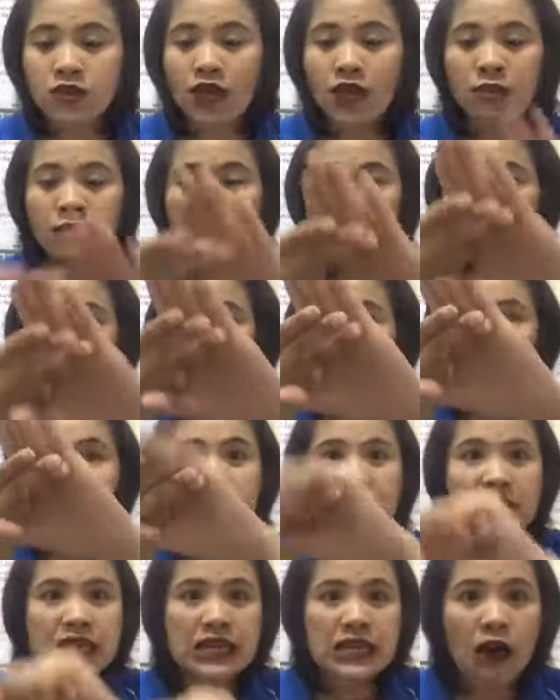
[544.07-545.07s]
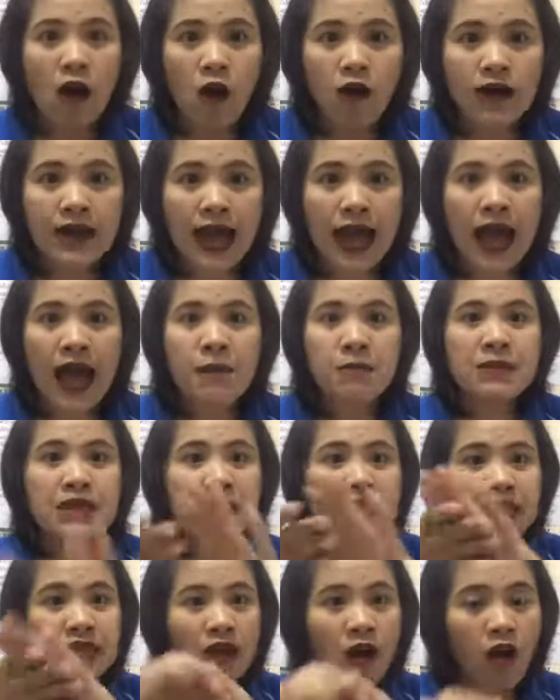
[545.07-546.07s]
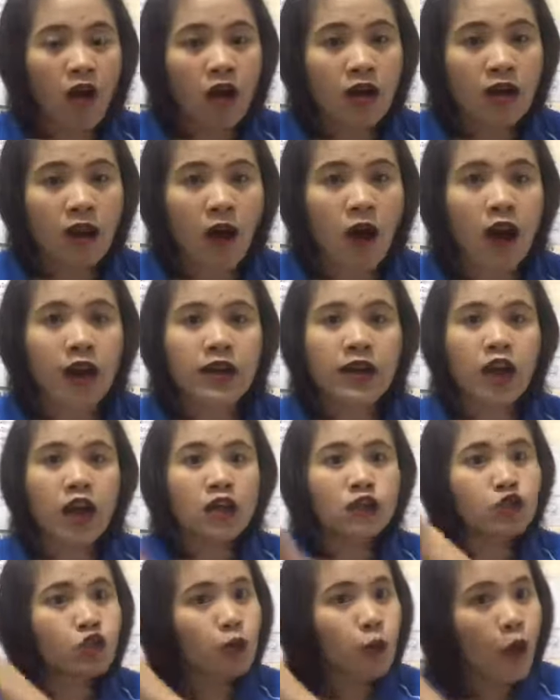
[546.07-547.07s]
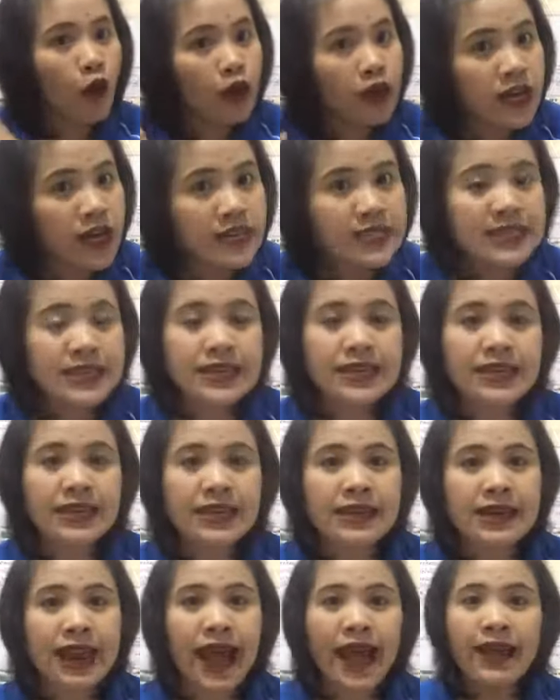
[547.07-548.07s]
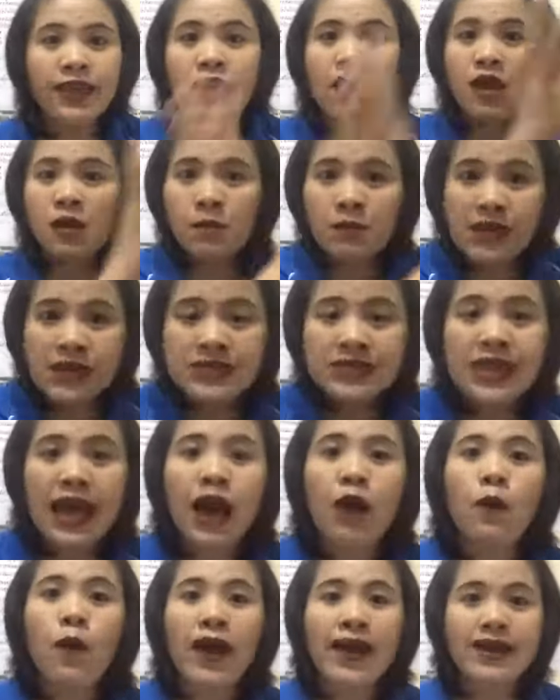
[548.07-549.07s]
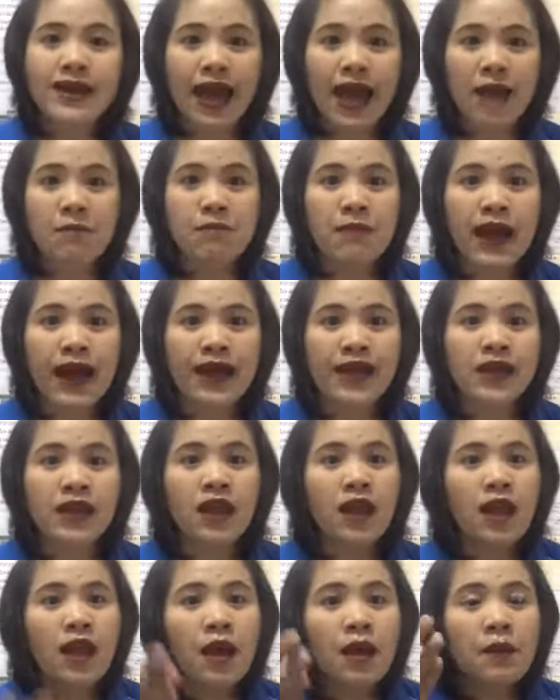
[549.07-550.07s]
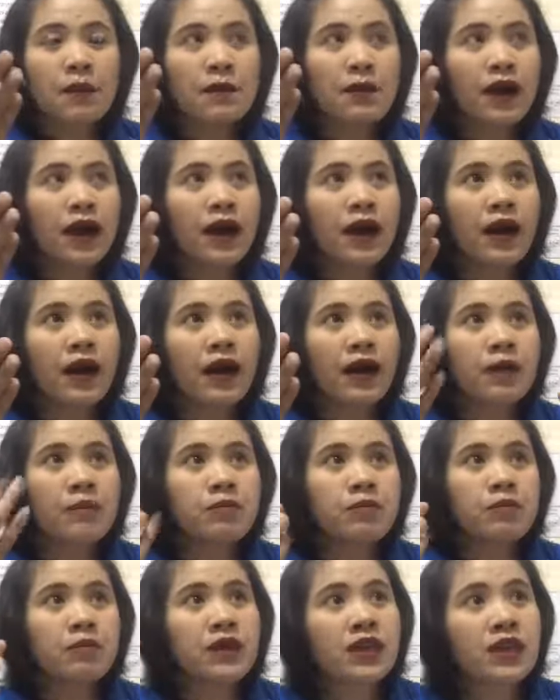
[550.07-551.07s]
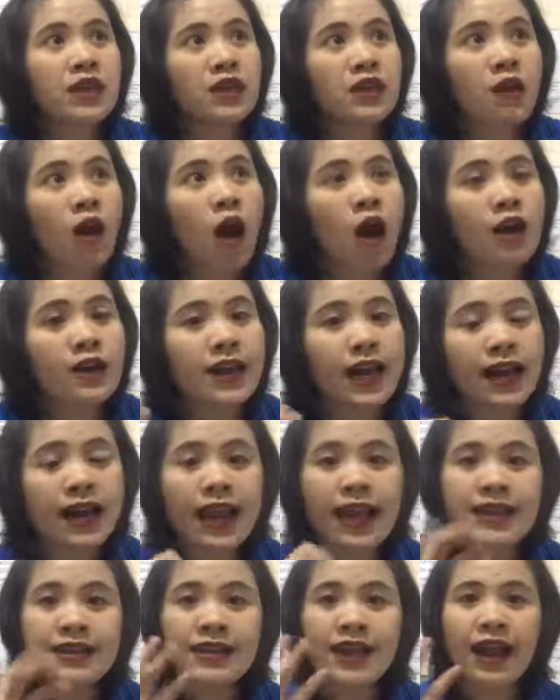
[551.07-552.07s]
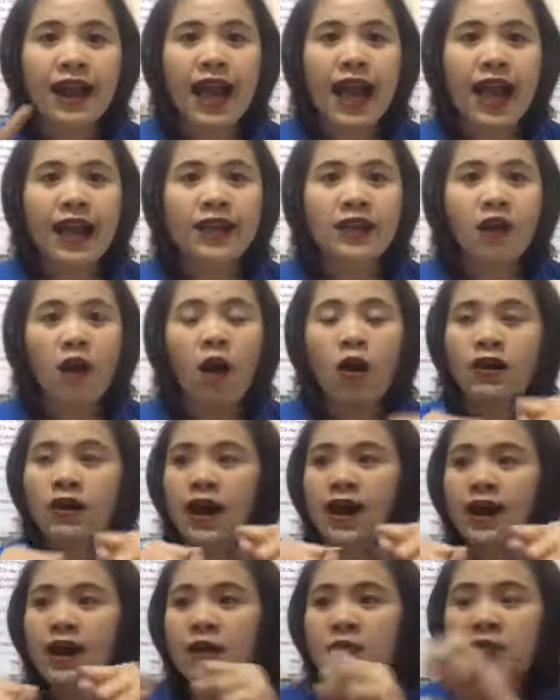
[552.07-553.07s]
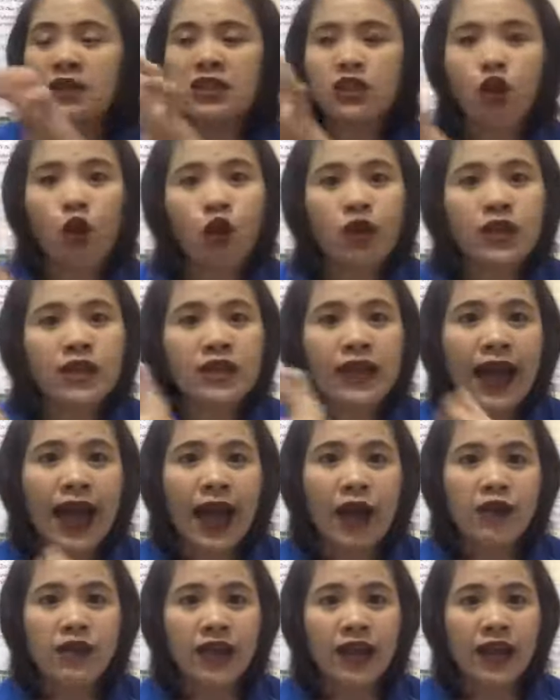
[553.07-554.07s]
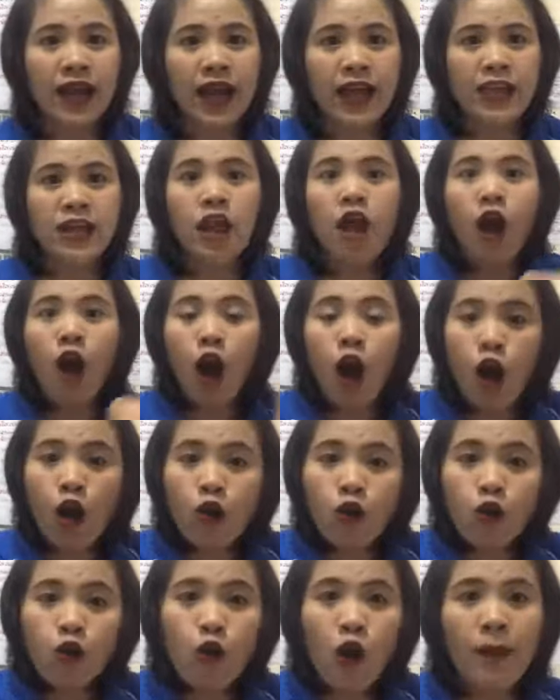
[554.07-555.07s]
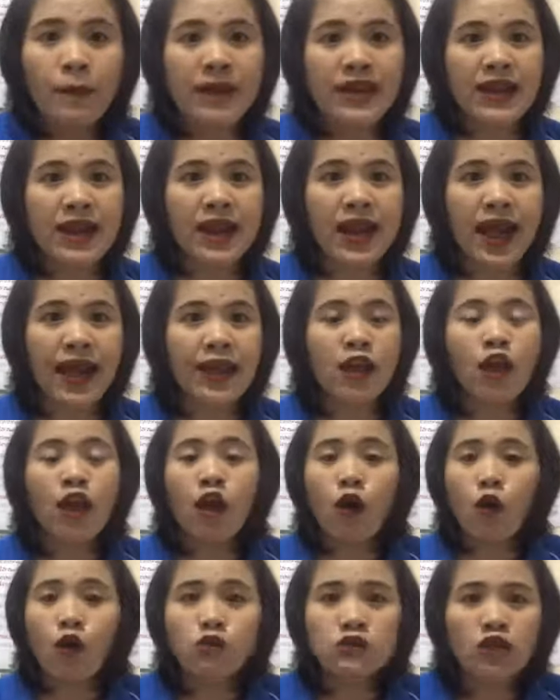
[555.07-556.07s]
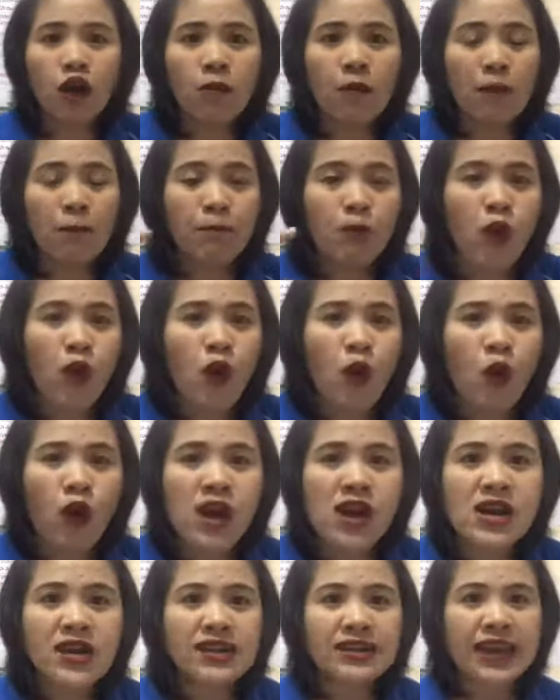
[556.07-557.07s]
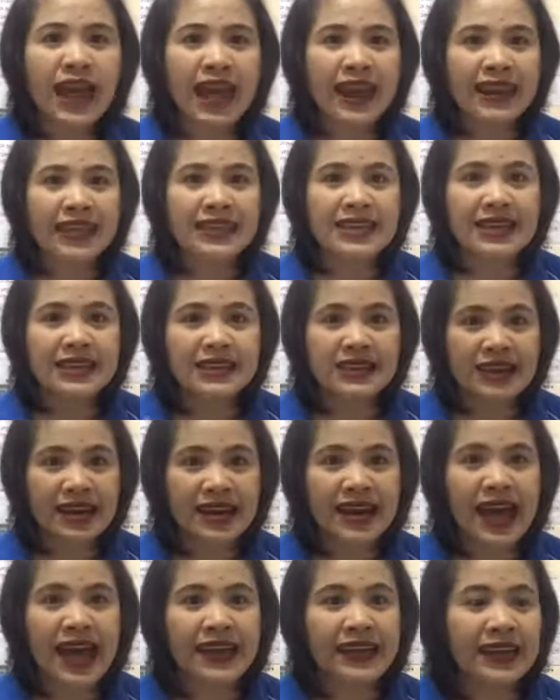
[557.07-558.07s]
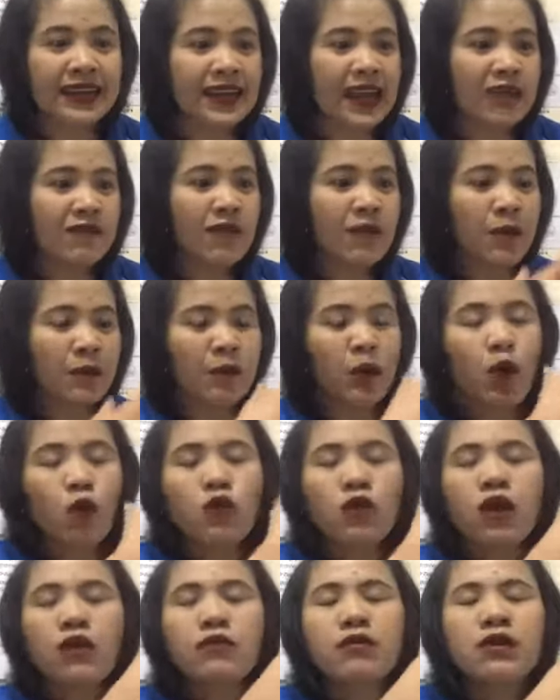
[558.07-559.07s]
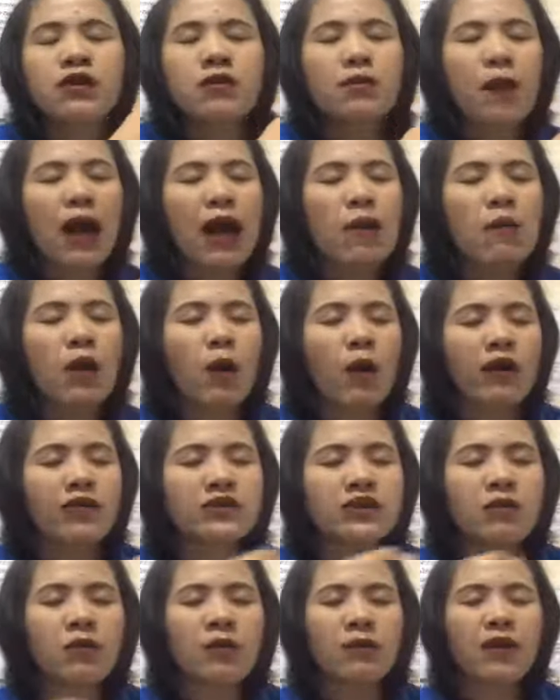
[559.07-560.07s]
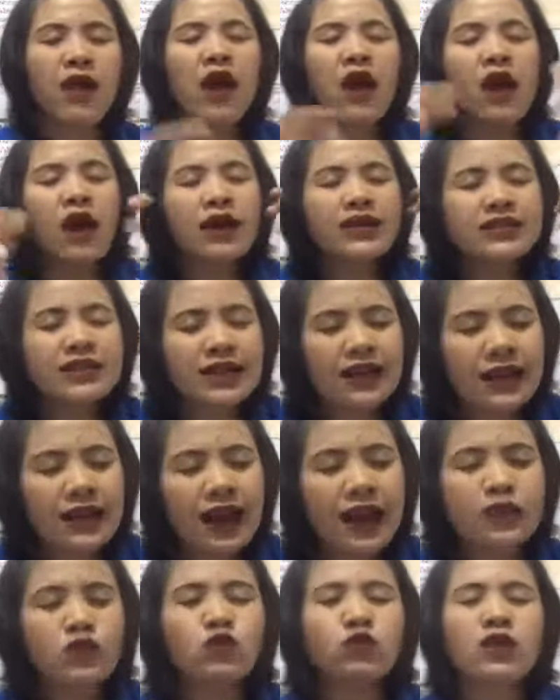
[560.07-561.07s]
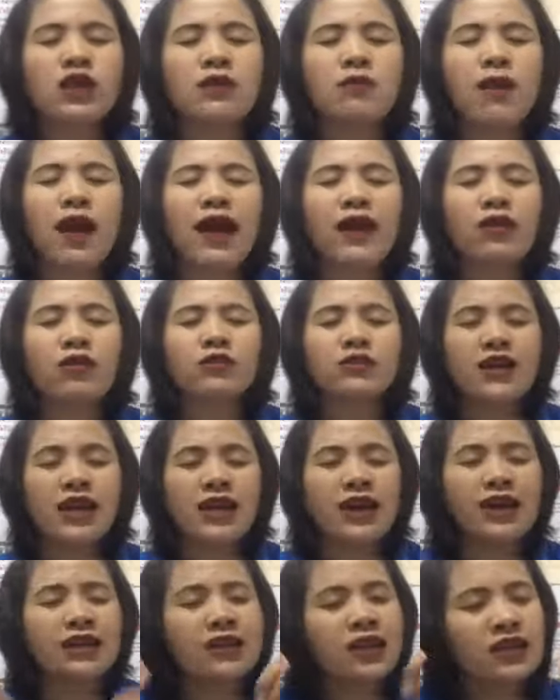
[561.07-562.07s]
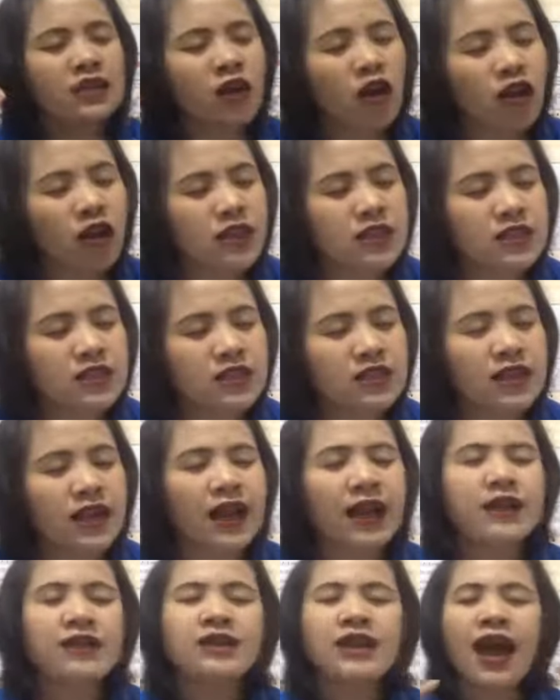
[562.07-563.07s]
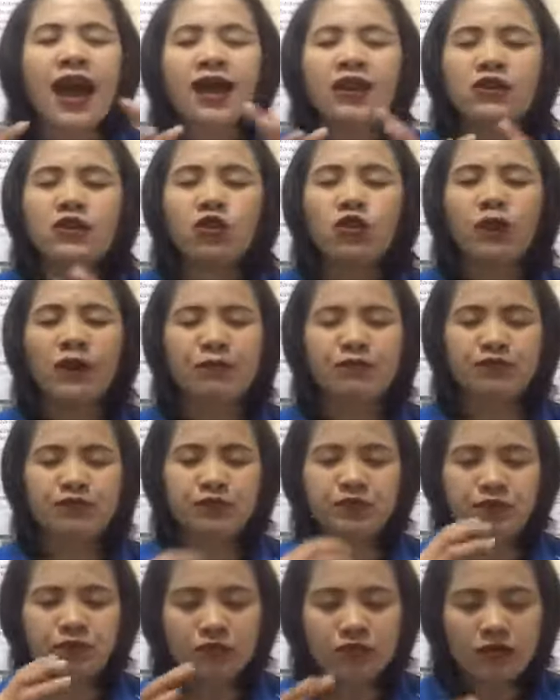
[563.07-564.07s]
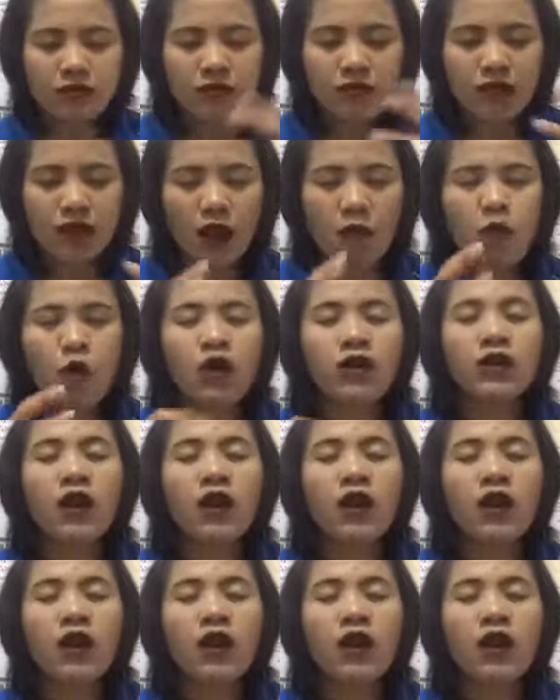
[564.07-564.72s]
นมีมีกี่ห้องน้ำมีกี่ห้องนอนอยู่บนเนื้อที่กี่ไร่มีสระว่ายน้ำไหมมีห้องนั่งเล่นยังไงห้องนั่งเล่นมีโต๊ะกินข้าวยังไงห้องครัวเป็นยังไงคุณต้องแบบรู้ลึกรายละเอียดถึงขนาดนั้นนะว่าแบบแล้วคุณก็นึกภาพเอาไว้ว่าฉันแบบเฮ้ยฉันกำลังอยู่ในบ้านของฉันนะนะตอนนี้ฉันกำลังนั่งอยู่แบบบน